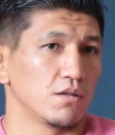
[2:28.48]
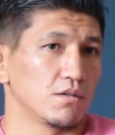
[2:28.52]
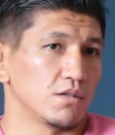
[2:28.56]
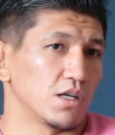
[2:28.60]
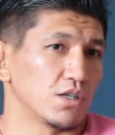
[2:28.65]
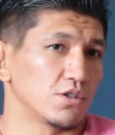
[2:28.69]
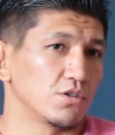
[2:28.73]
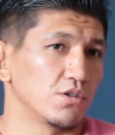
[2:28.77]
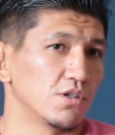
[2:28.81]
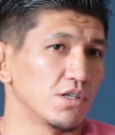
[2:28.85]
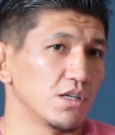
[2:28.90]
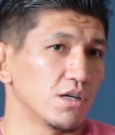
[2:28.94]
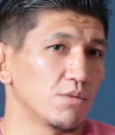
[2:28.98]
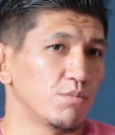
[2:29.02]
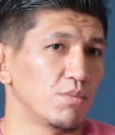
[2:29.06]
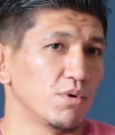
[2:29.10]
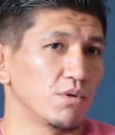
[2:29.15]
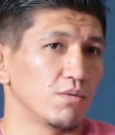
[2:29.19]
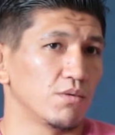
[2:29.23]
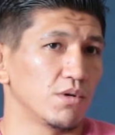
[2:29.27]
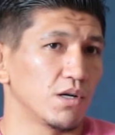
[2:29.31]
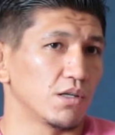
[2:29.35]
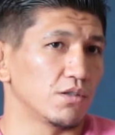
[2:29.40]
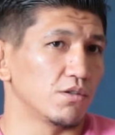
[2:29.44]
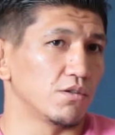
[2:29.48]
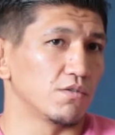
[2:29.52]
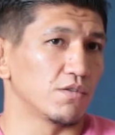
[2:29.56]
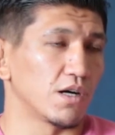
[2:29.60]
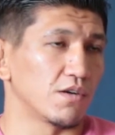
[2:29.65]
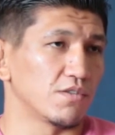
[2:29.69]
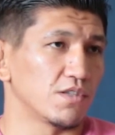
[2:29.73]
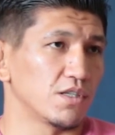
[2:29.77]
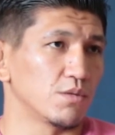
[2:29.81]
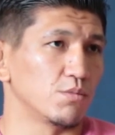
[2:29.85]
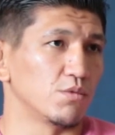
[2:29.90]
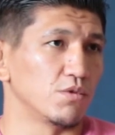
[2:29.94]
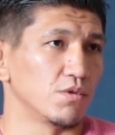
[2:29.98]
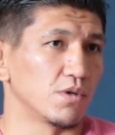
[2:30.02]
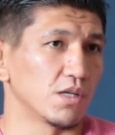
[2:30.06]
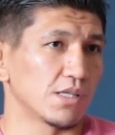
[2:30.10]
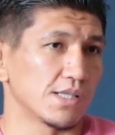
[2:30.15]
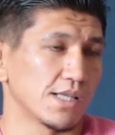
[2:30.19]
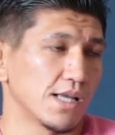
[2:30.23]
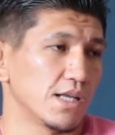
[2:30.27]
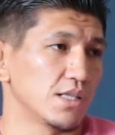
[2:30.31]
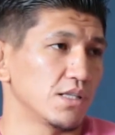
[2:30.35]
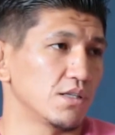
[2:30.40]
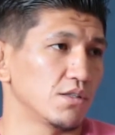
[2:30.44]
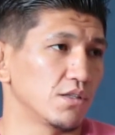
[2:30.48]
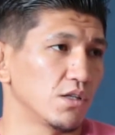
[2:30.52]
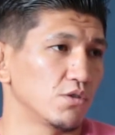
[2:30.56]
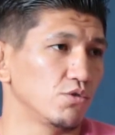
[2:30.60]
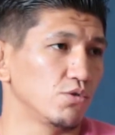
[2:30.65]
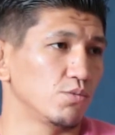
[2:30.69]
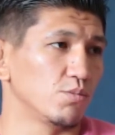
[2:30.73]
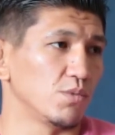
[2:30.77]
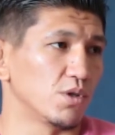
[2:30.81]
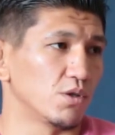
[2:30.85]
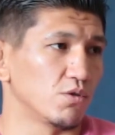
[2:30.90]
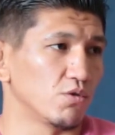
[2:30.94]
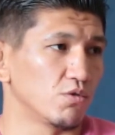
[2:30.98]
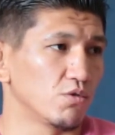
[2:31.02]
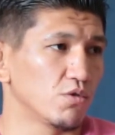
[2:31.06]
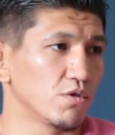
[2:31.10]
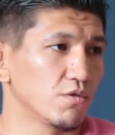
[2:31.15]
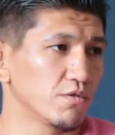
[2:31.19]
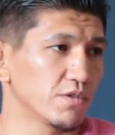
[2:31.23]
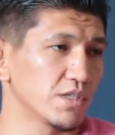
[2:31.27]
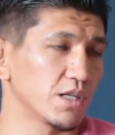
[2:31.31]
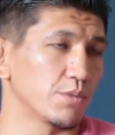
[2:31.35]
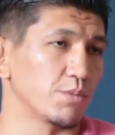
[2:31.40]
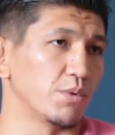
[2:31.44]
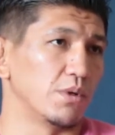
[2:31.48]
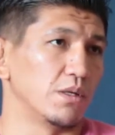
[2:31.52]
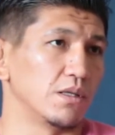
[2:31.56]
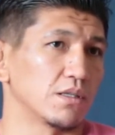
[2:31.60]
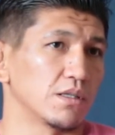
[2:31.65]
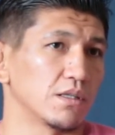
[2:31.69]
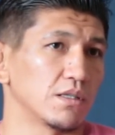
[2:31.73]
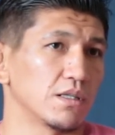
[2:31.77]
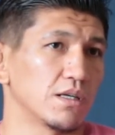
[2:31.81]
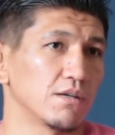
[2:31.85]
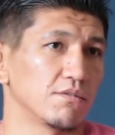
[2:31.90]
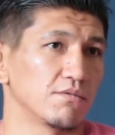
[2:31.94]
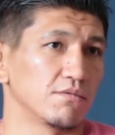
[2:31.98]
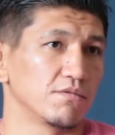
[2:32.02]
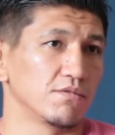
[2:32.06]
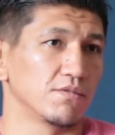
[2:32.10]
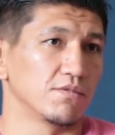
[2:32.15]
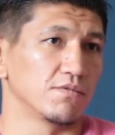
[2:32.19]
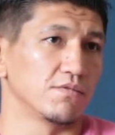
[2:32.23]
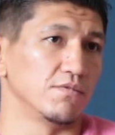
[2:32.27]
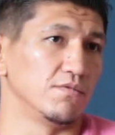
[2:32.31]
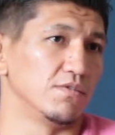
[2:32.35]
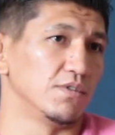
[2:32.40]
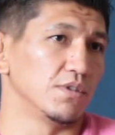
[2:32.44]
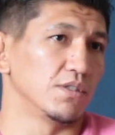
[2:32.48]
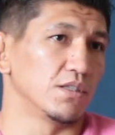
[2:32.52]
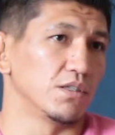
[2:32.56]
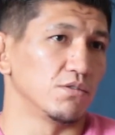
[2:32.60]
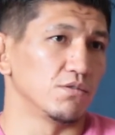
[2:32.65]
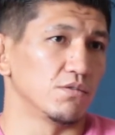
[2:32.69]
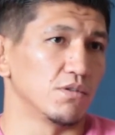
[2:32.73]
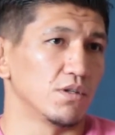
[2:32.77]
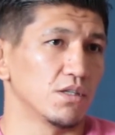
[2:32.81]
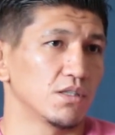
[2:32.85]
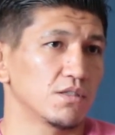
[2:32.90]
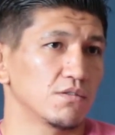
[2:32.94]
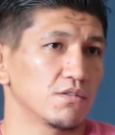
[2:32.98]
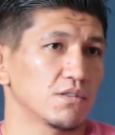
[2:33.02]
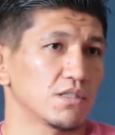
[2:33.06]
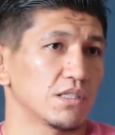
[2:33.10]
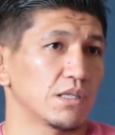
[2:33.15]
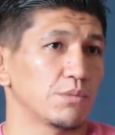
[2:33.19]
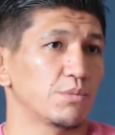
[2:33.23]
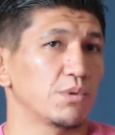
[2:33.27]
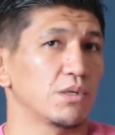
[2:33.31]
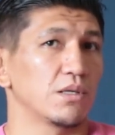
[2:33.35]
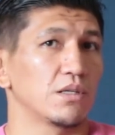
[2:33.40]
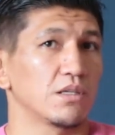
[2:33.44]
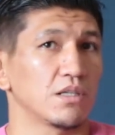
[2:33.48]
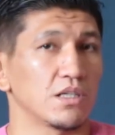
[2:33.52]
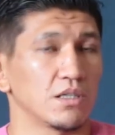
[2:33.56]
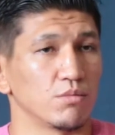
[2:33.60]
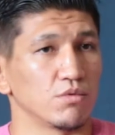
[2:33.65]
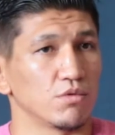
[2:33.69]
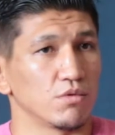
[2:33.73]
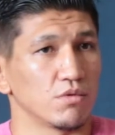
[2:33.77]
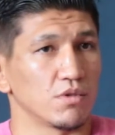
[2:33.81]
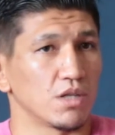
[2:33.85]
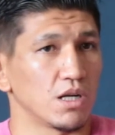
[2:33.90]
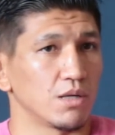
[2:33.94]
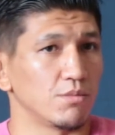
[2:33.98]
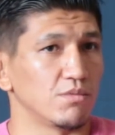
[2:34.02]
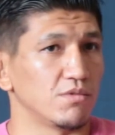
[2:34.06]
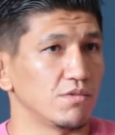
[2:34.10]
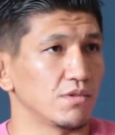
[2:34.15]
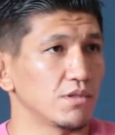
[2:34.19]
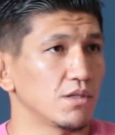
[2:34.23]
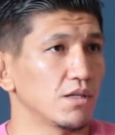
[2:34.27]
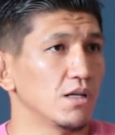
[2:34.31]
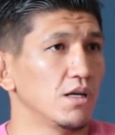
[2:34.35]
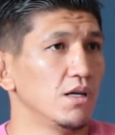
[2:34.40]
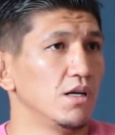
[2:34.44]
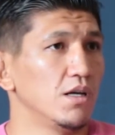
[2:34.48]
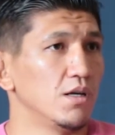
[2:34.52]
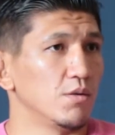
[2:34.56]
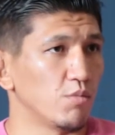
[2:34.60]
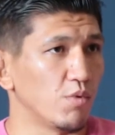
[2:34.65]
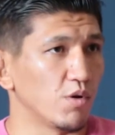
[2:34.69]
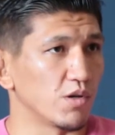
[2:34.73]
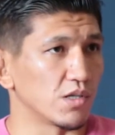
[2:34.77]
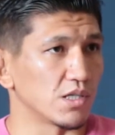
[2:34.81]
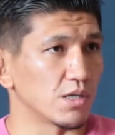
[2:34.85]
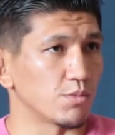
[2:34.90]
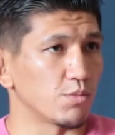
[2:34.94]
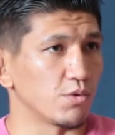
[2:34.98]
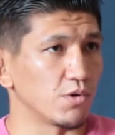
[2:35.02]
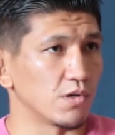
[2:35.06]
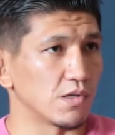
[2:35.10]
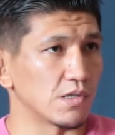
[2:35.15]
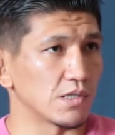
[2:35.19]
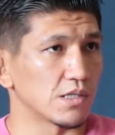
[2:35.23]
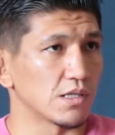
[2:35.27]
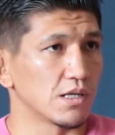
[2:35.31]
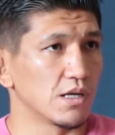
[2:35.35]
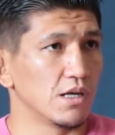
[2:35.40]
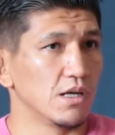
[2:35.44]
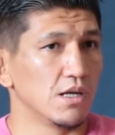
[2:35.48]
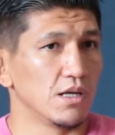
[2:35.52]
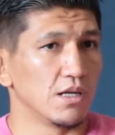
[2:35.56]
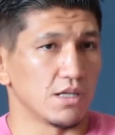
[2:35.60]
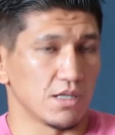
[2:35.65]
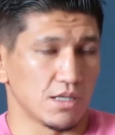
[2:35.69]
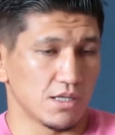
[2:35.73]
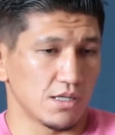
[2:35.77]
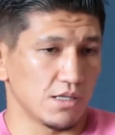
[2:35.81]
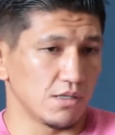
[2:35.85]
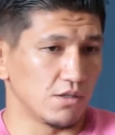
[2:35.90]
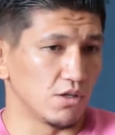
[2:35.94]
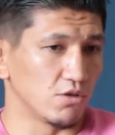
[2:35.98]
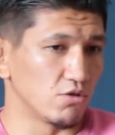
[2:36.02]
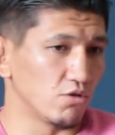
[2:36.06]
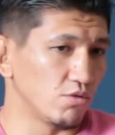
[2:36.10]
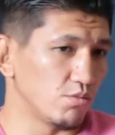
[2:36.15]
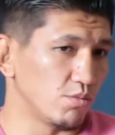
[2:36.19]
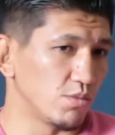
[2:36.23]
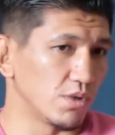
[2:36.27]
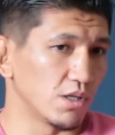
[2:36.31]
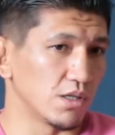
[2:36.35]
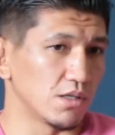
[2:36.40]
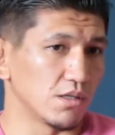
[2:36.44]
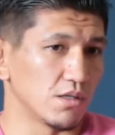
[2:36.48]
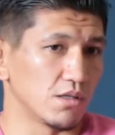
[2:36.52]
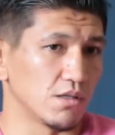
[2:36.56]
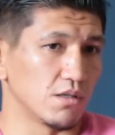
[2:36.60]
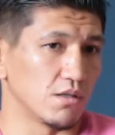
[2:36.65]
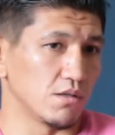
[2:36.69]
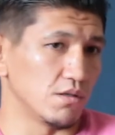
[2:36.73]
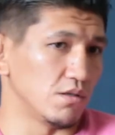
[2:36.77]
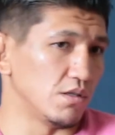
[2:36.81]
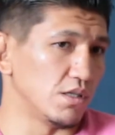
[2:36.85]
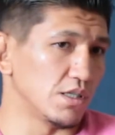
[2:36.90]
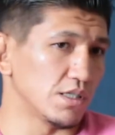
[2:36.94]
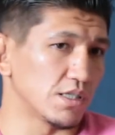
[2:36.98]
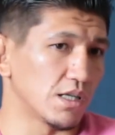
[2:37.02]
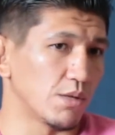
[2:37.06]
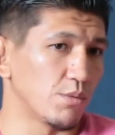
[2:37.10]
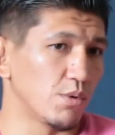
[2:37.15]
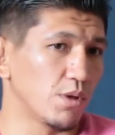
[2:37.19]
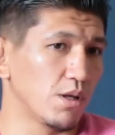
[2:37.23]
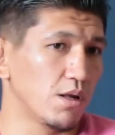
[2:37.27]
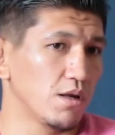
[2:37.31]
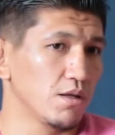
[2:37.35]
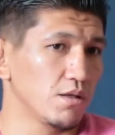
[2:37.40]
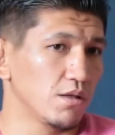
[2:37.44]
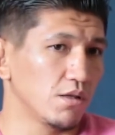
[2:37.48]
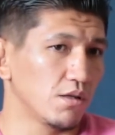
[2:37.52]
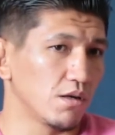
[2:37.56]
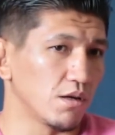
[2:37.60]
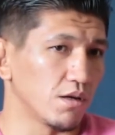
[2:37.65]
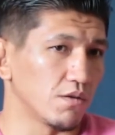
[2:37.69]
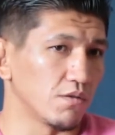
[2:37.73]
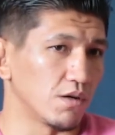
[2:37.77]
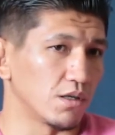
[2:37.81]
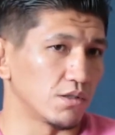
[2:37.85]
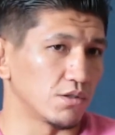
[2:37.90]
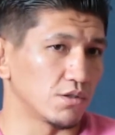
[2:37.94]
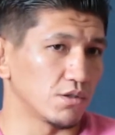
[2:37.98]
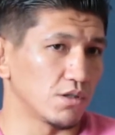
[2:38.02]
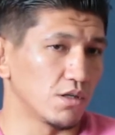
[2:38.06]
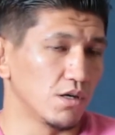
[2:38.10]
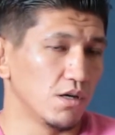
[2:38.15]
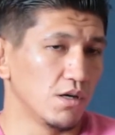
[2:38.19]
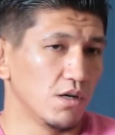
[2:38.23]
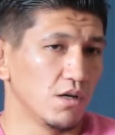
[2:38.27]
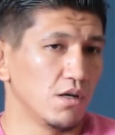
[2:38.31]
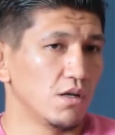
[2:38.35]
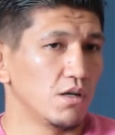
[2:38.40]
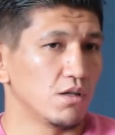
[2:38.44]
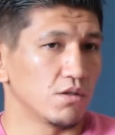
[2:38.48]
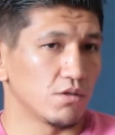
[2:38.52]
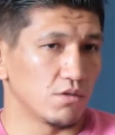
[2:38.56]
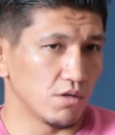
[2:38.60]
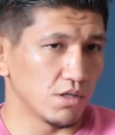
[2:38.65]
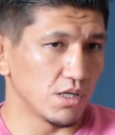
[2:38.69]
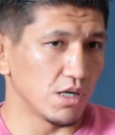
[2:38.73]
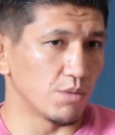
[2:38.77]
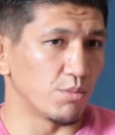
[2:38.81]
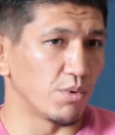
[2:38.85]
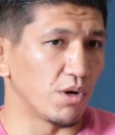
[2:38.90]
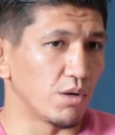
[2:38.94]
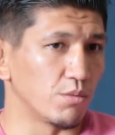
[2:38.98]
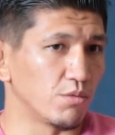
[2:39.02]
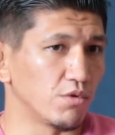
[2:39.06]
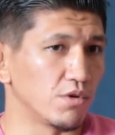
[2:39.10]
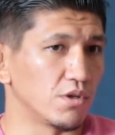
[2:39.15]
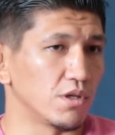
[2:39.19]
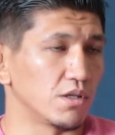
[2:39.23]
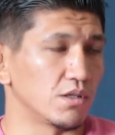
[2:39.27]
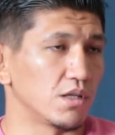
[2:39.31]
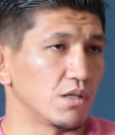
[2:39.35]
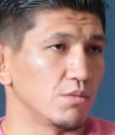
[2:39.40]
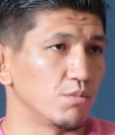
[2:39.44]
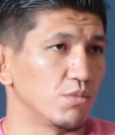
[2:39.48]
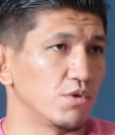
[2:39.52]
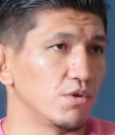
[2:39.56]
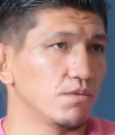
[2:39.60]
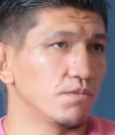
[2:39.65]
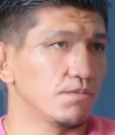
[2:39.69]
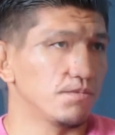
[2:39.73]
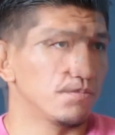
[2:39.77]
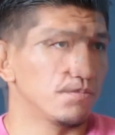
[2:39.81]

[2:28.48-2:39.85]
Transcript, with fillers: Так что я готов ко всему. Если они дадут мне другого соперника, я выиграю этого соперника и буду требовать бой за пояс. Если дадут мне незаменительный реванш, то я приму и этот бой.